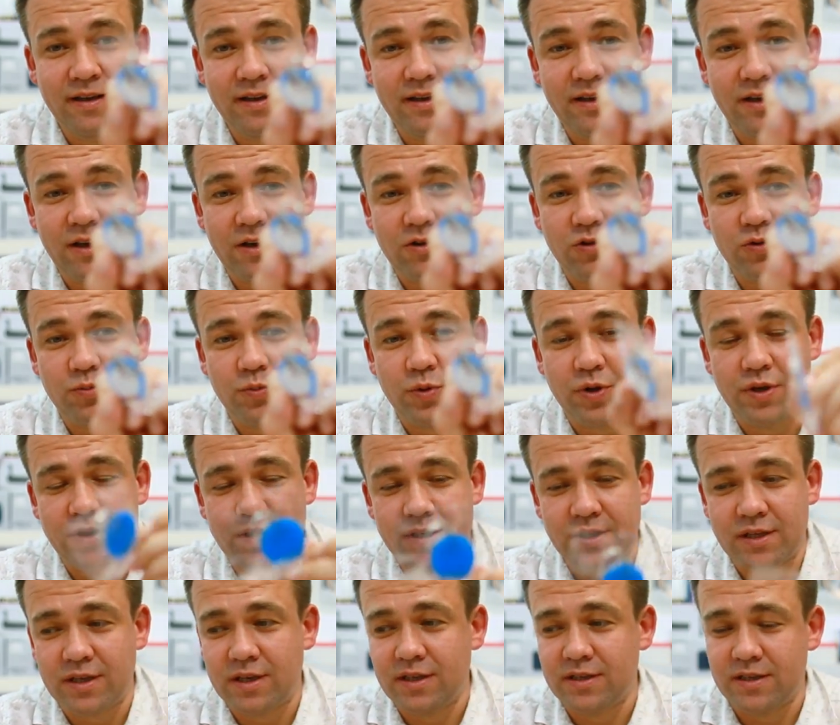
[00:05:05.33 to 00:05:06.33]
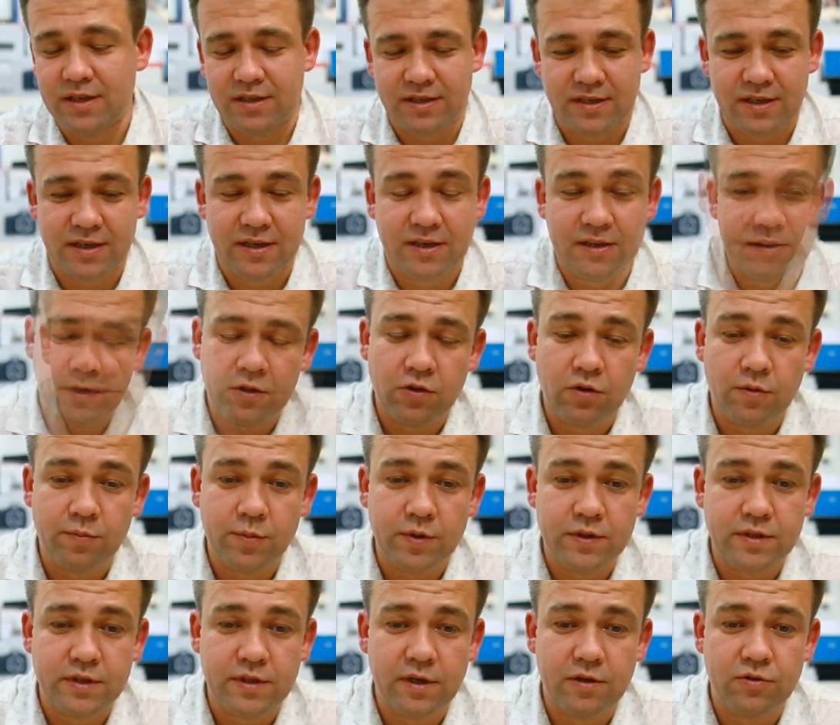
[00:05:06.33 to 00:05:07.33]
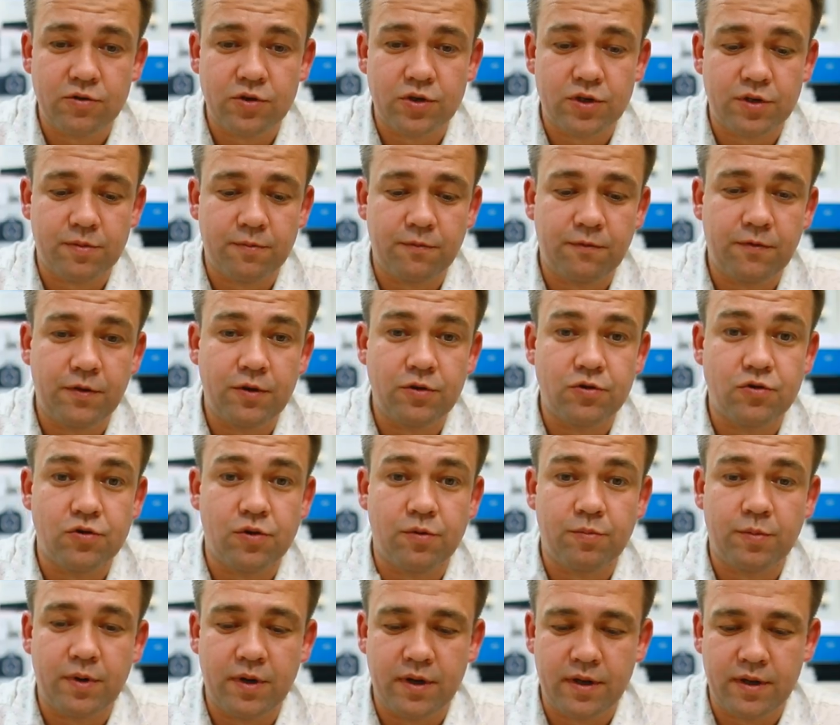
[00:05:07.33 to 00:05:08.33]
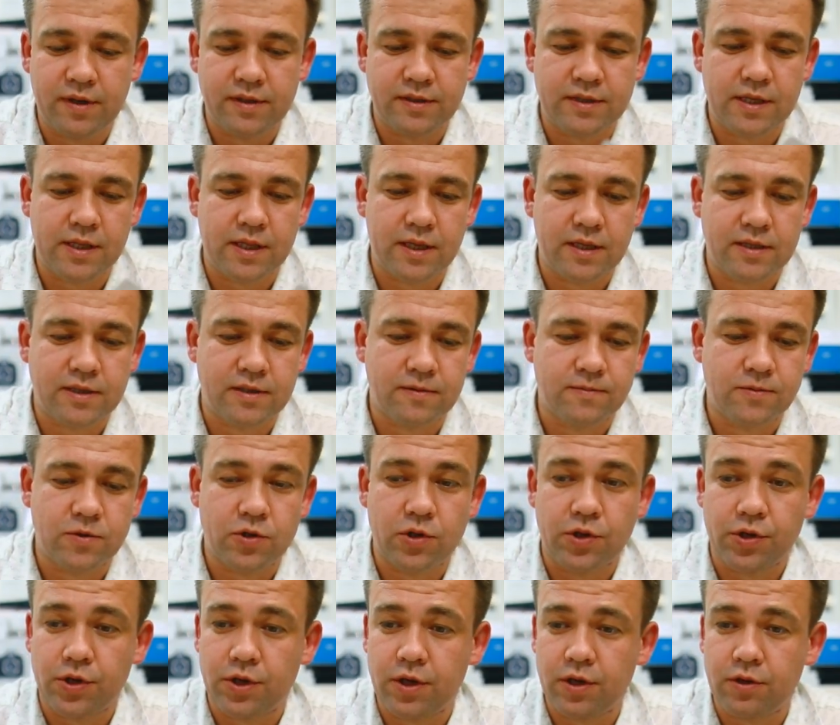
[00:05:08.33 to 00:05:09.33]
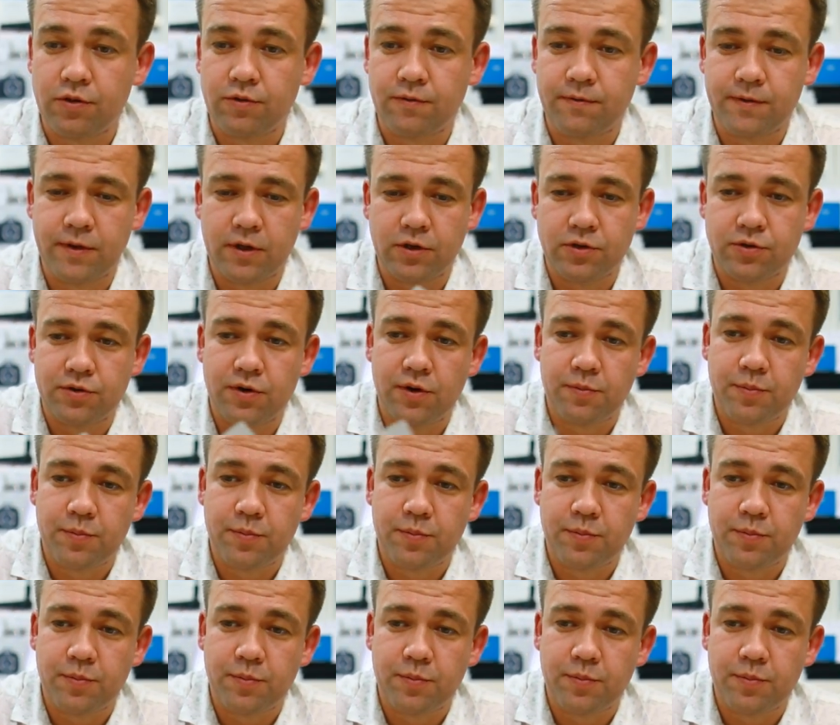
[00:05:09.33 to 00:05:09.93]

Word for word: Я думаю, детки заценят. В одном из следующих видео мы затестим все-таки эту флешку.